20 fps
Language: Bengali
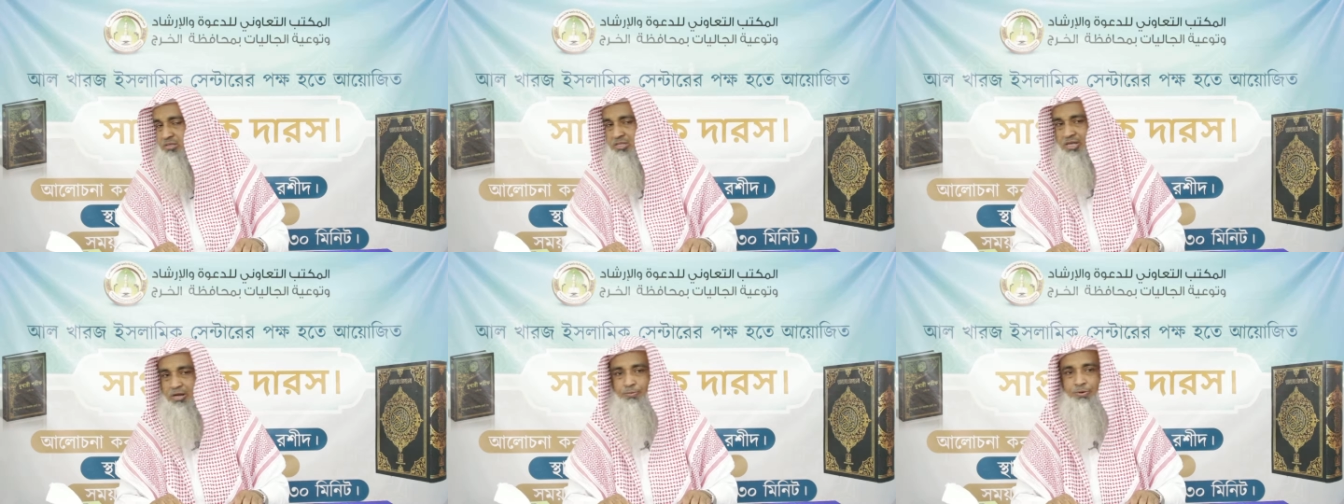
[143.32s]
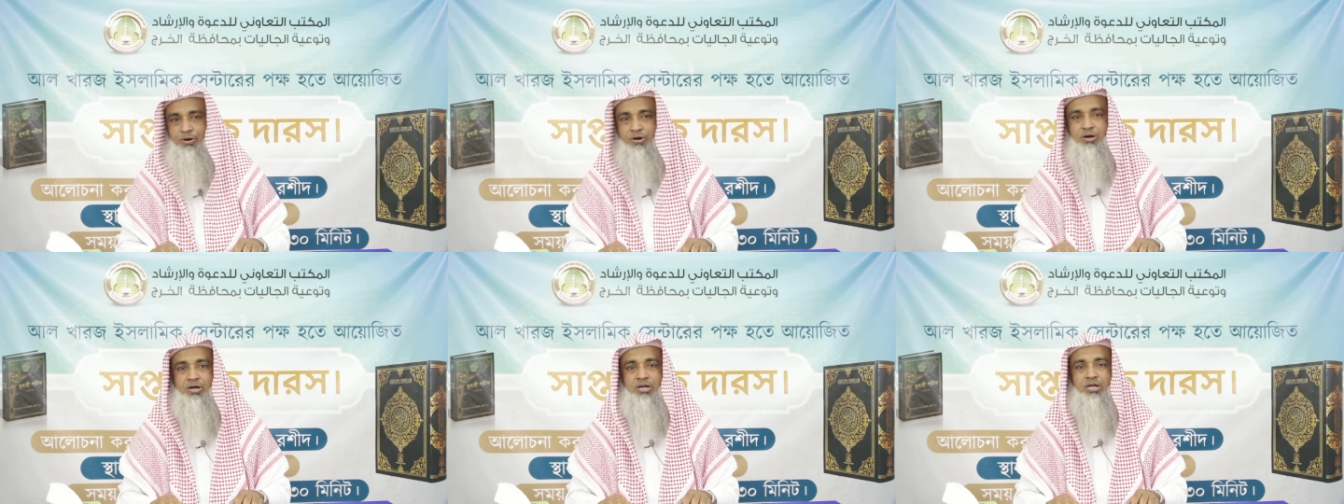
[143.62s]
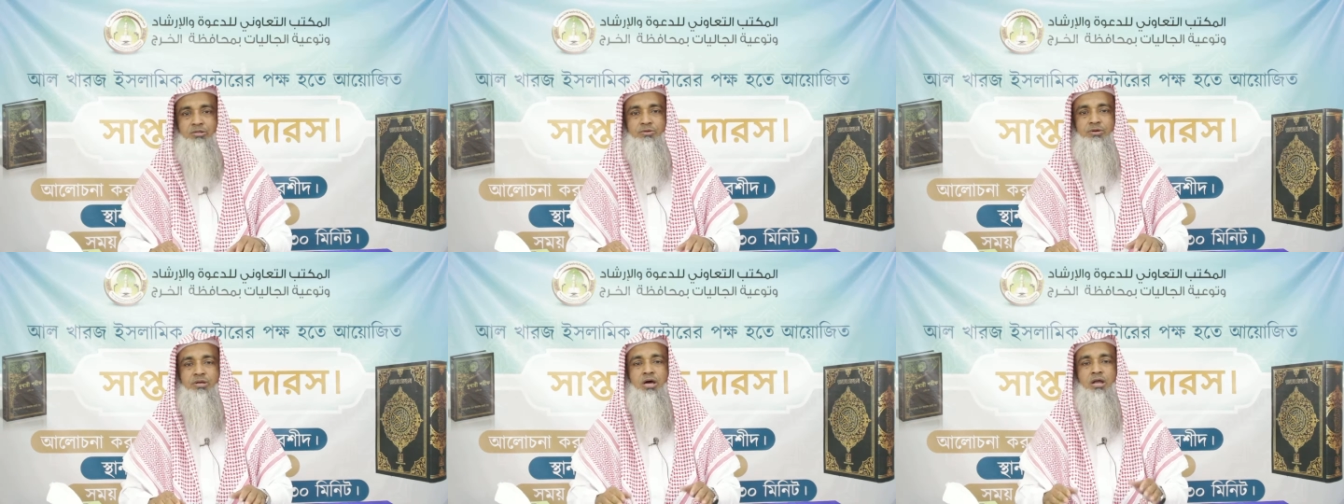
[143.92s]
তারপরে
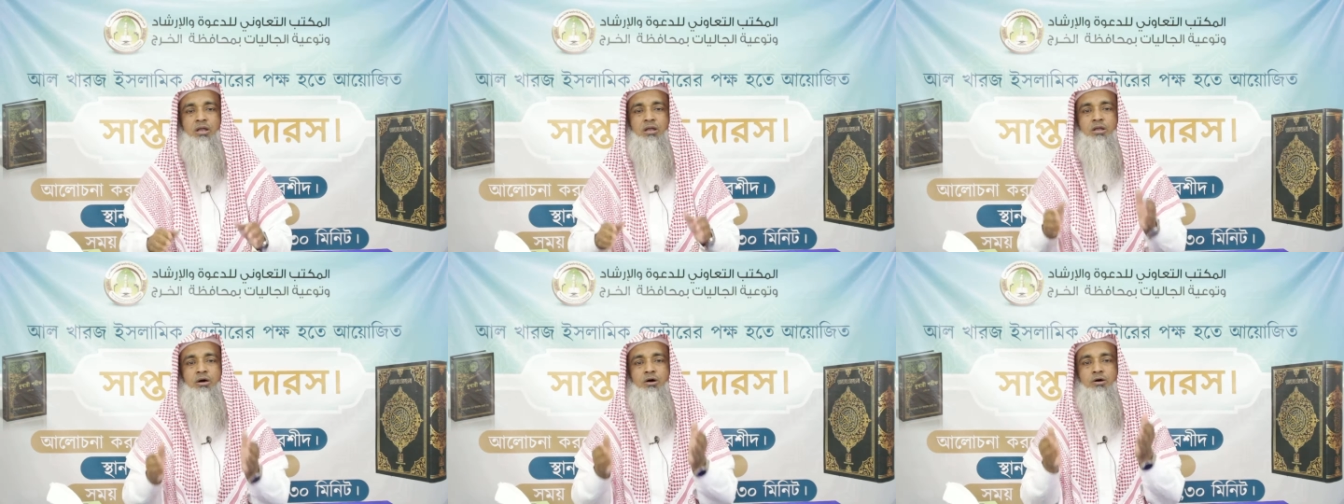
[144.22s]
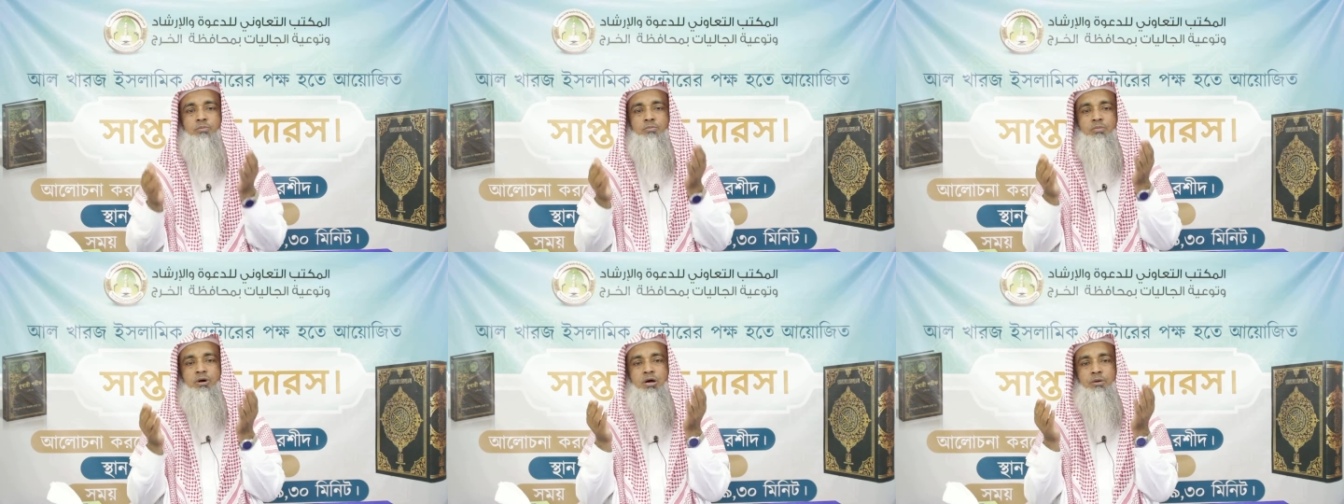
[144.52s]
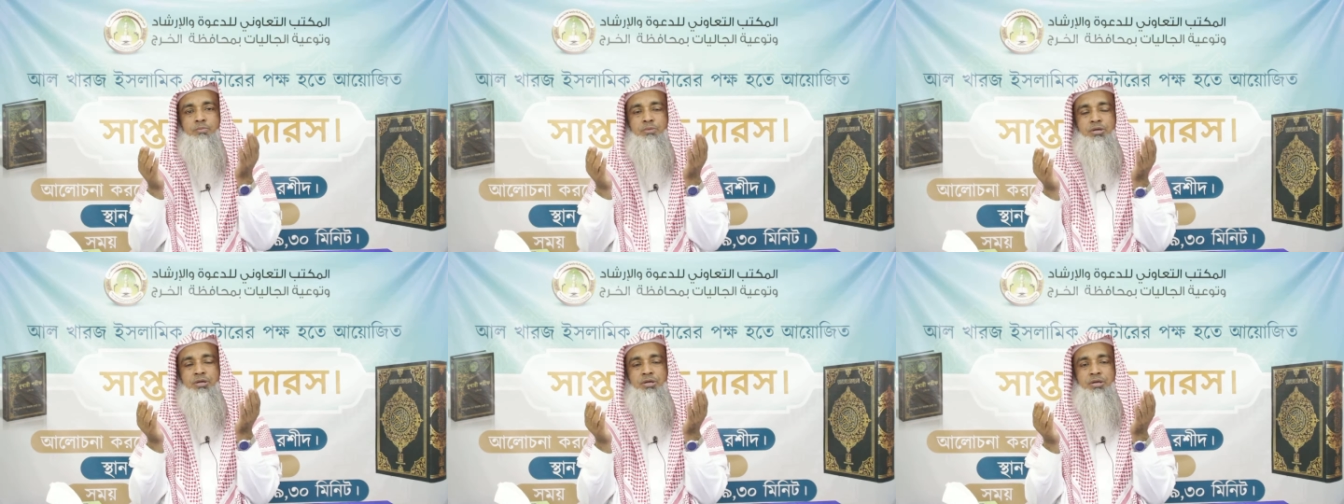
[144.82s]
হঠাৎ করে আল্লাহ
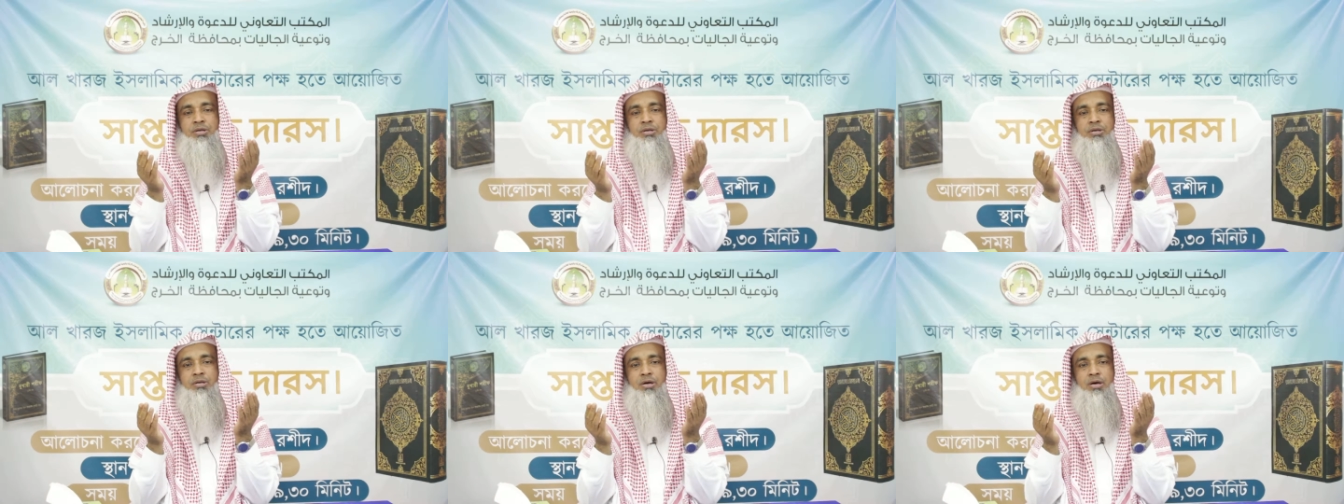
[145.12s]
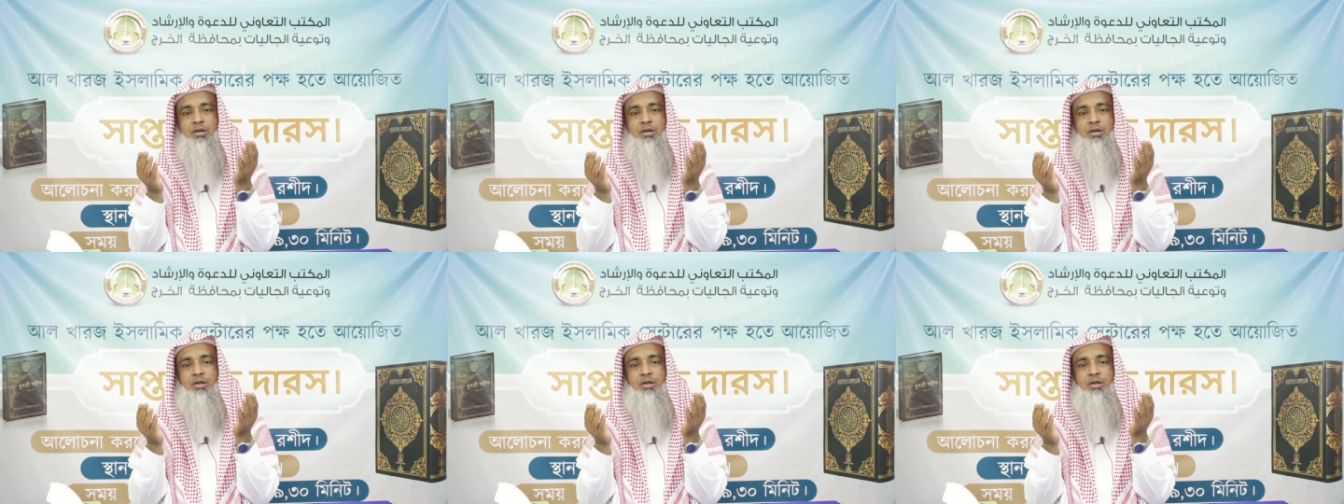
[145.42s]
মামিন